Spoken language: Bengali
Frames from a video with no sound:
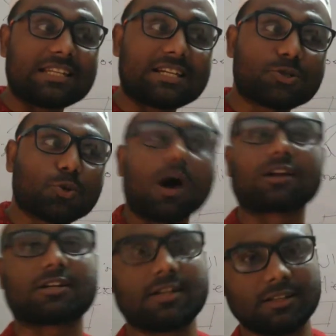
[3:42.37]

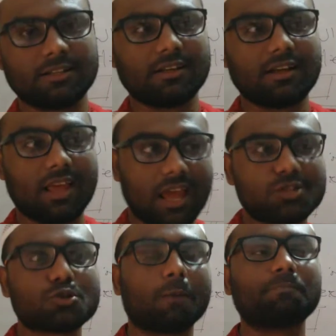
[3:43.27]
নেটওয়ার্ক
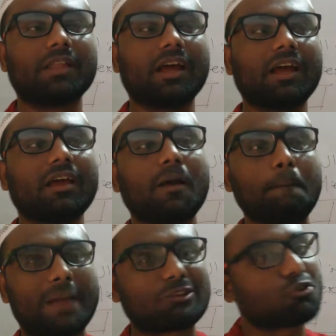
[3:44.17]
এই শব্দে
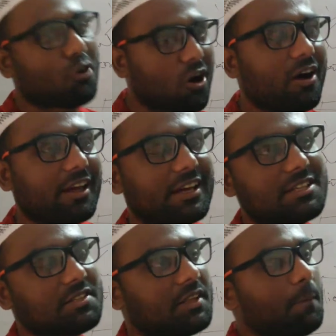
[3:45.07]
ব্যক্ত করা হয়
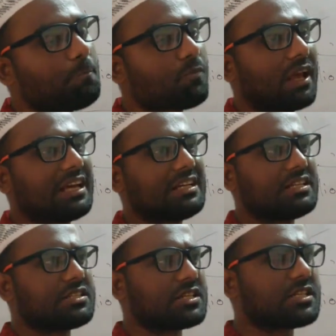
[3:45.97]
ইংরেজিতে
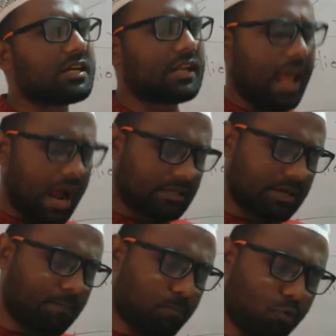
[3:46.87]
যেটির
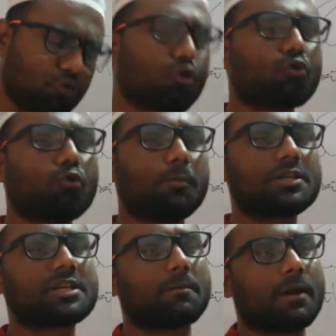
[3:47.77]
একটা পূর্ণ রূপ
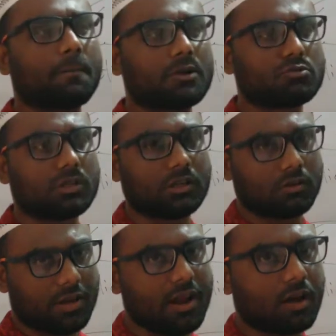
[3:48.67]
হিসাবে আমরা যদি
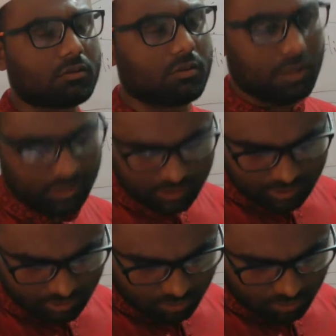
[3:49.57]
খেয়াল করি তো